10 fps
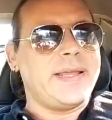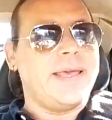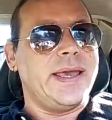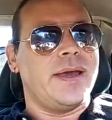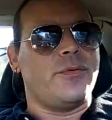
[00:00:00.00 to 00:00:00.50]

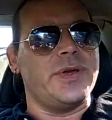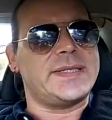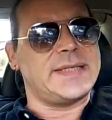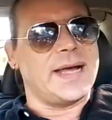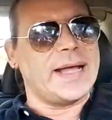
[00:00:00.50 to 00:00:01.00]
perché
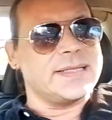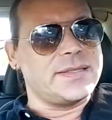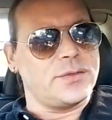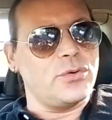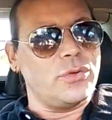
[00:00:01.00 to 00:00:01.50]
questa
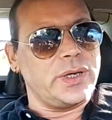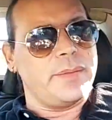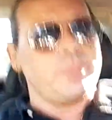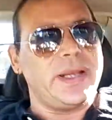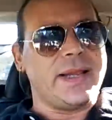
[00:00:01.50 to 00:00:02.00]

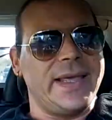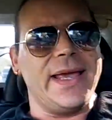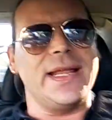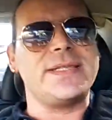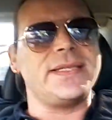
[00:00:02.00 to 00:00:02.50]
canzone? Perché
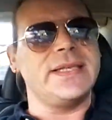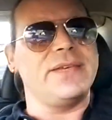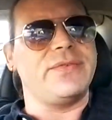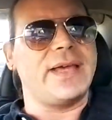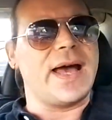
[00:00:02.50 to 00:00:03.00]
il
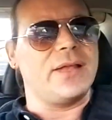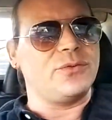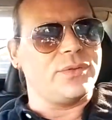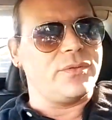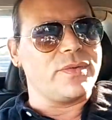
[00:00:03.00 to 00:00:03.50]

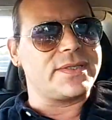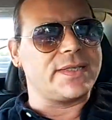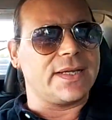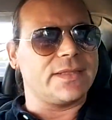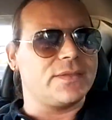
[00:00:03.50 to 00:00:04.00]
significato di
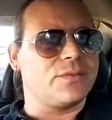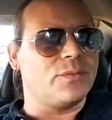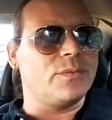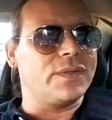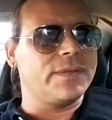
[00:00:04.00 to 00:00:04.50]
questa
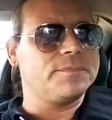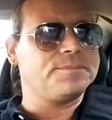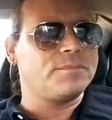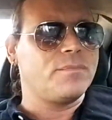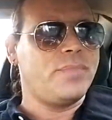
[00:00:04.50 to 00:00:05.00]
canzone?
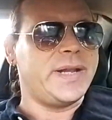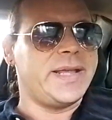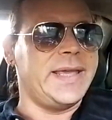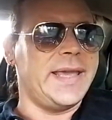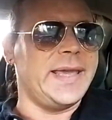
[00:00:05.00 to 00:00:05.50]

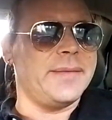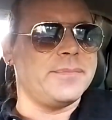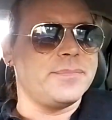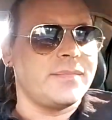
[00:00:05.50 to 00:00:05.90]
Perché